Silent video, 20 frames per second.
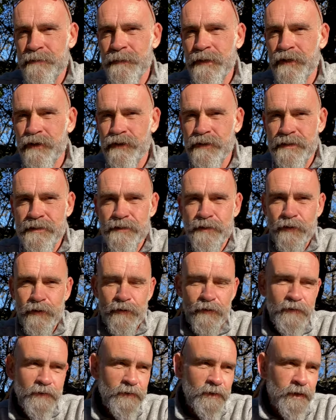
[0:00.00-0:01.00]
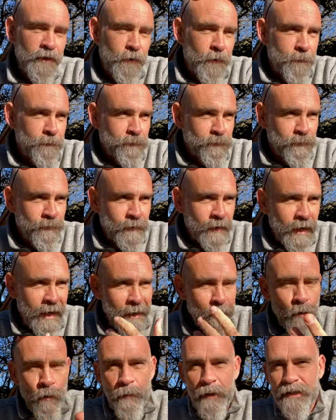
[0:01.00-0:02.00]
mes connaissances, et
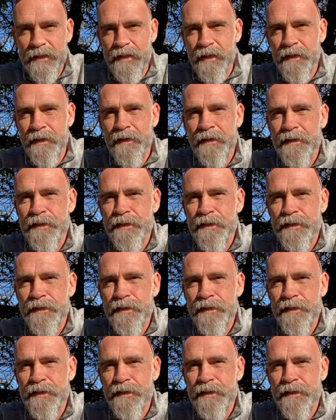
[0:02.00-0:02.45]
accompagner